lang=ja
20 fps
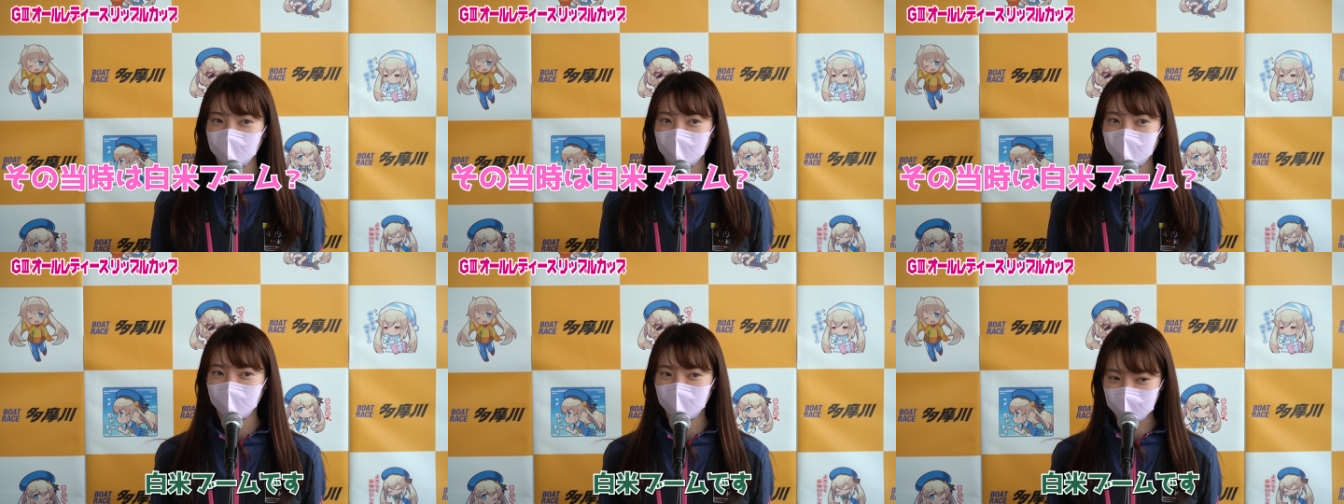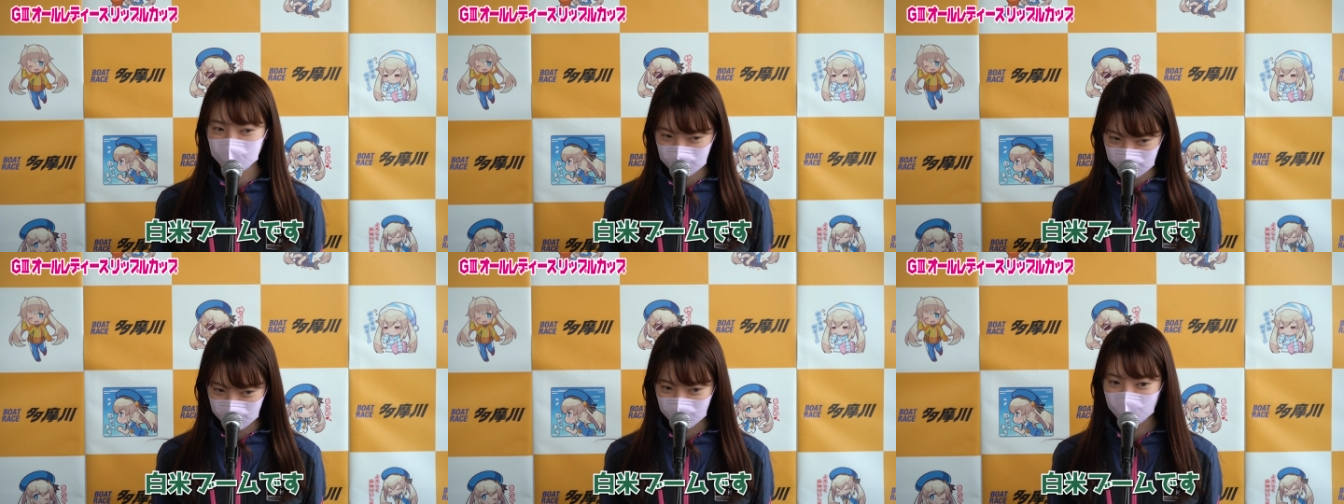
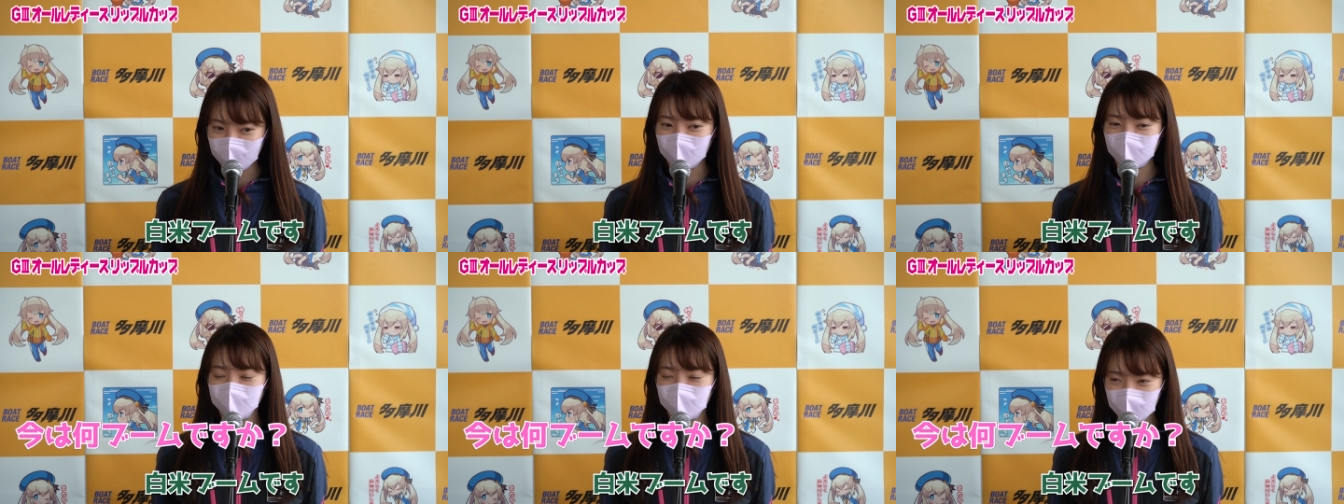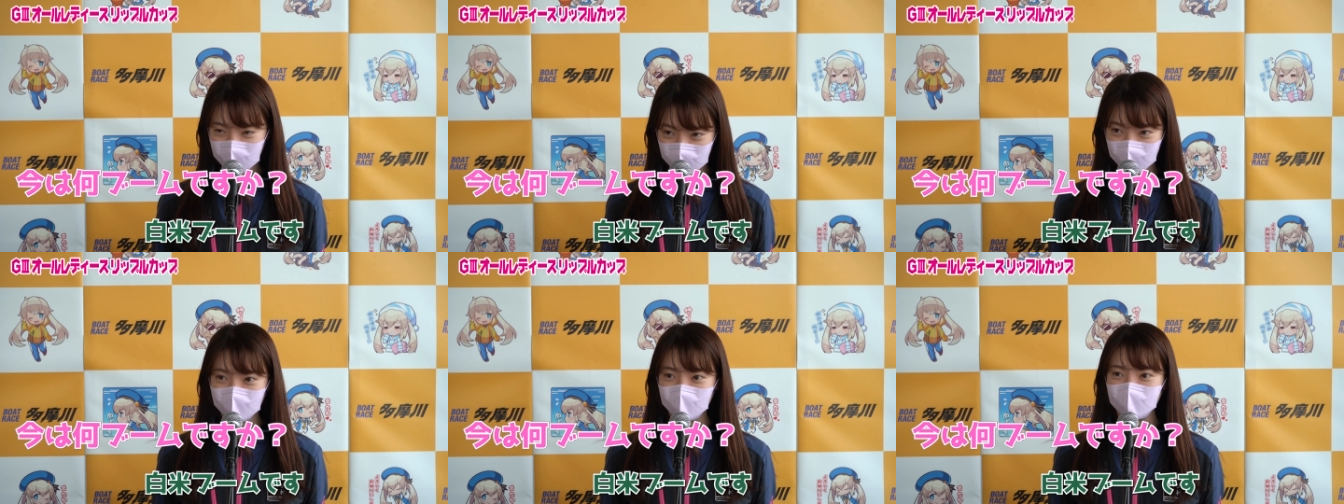白米
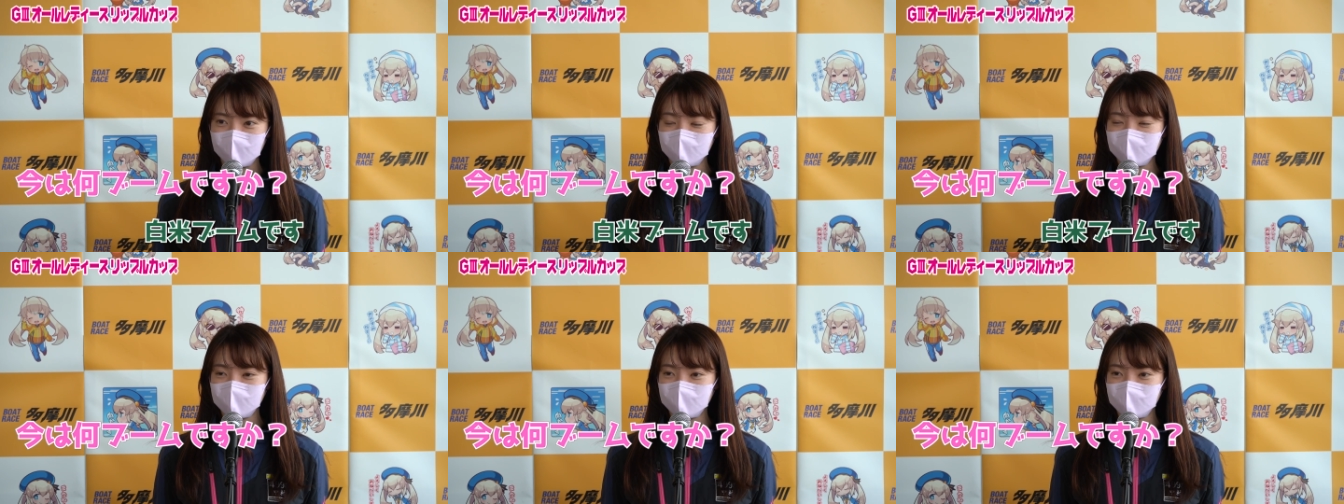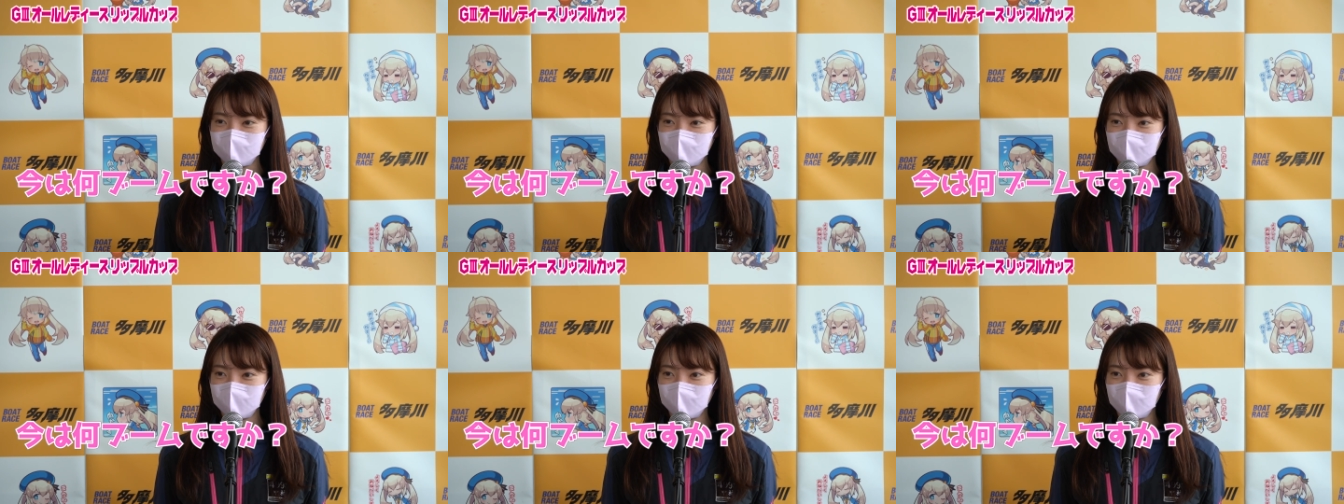ブームで
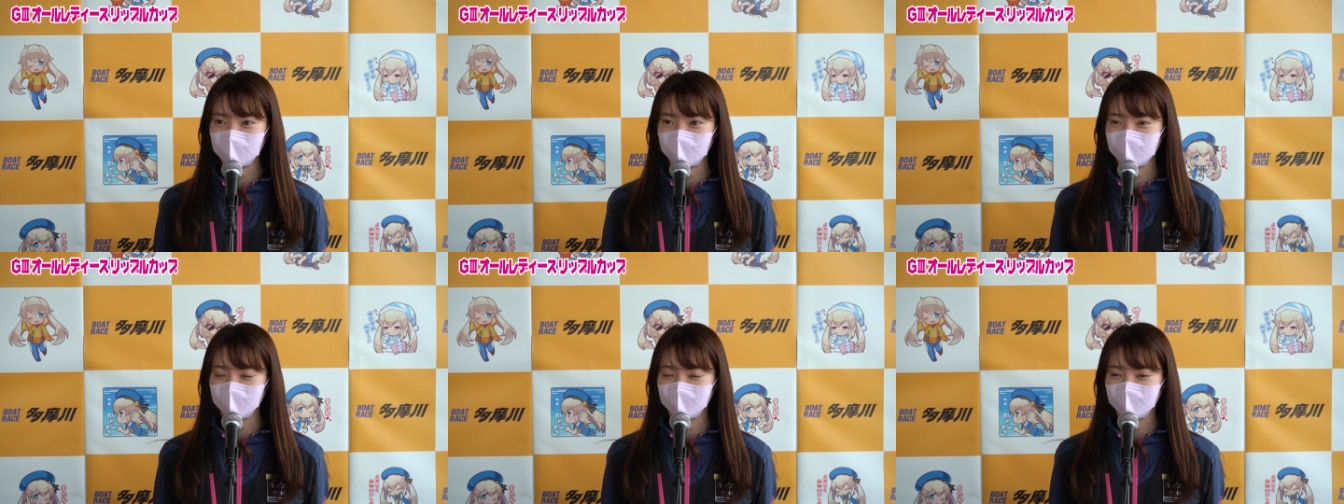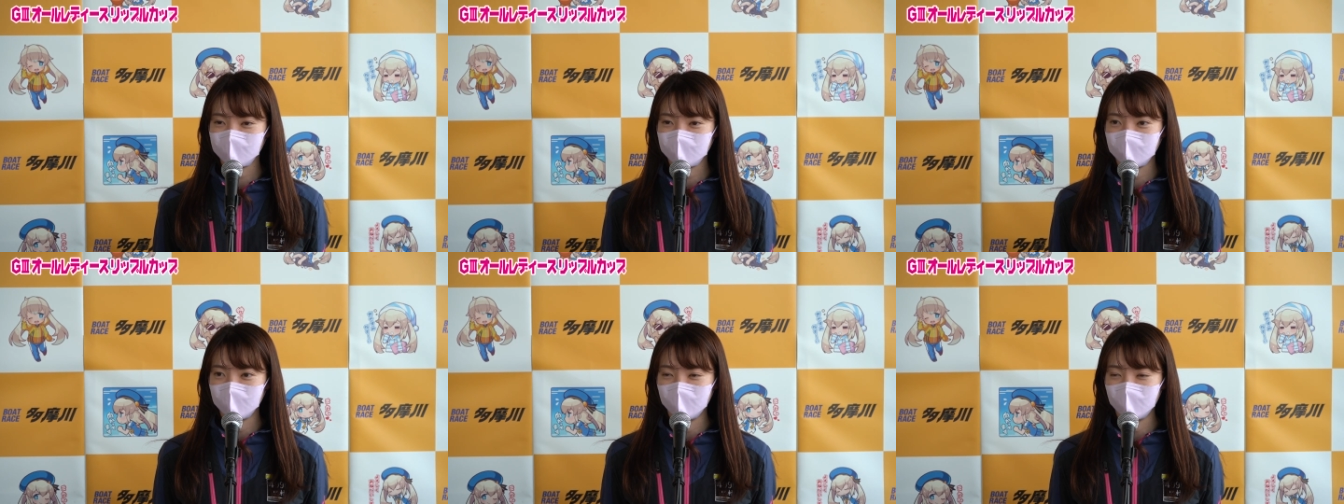す。
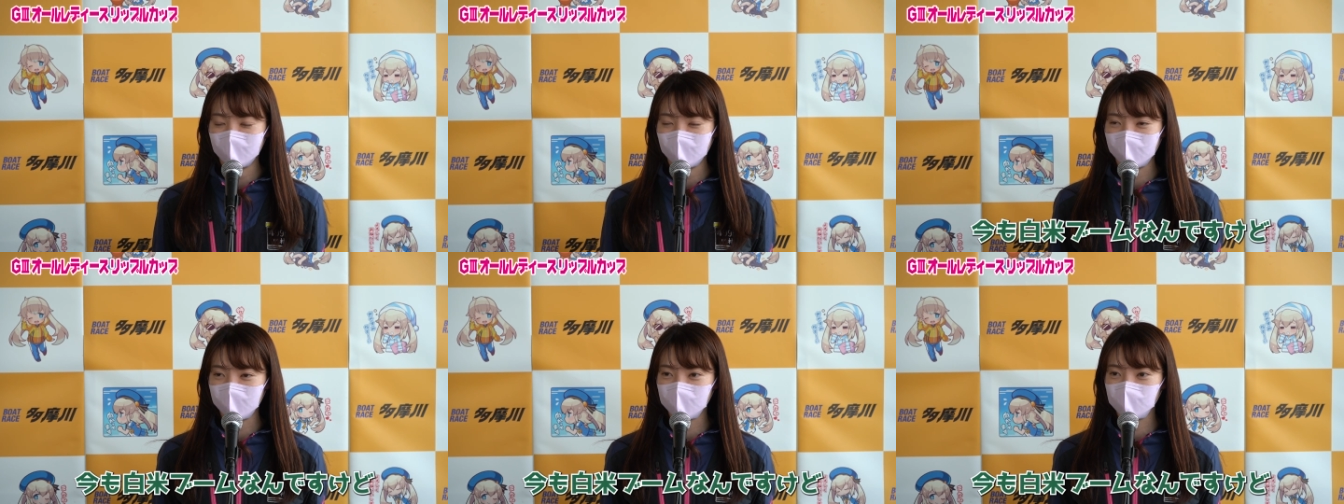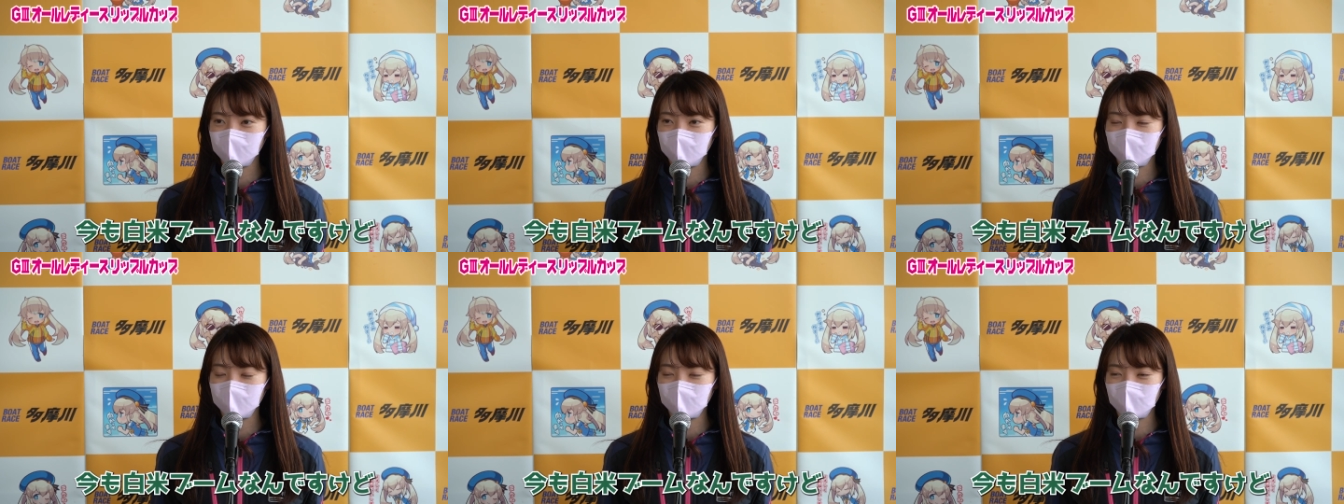
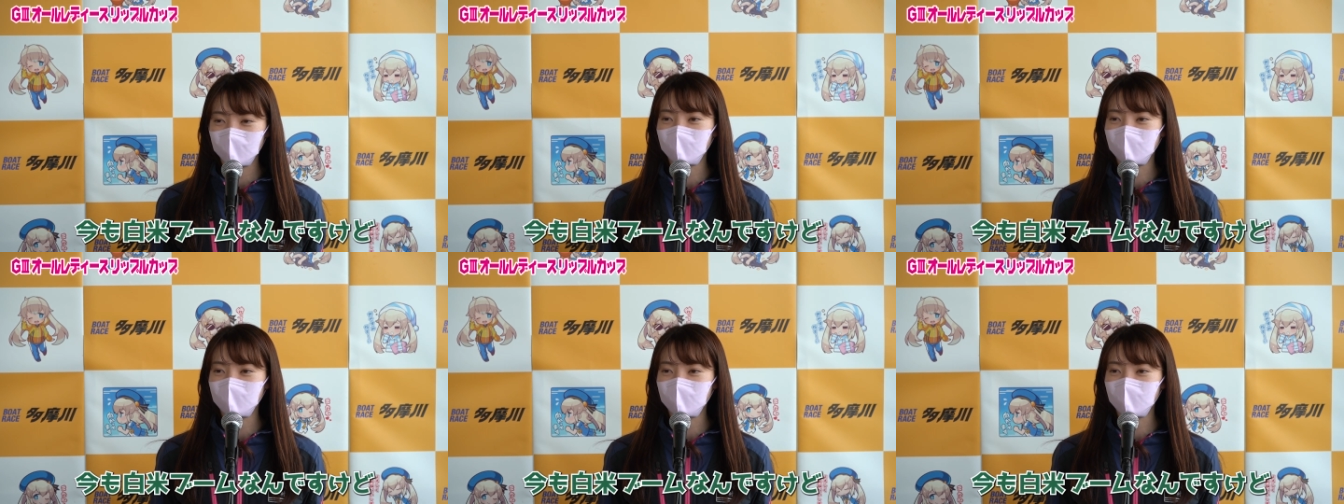今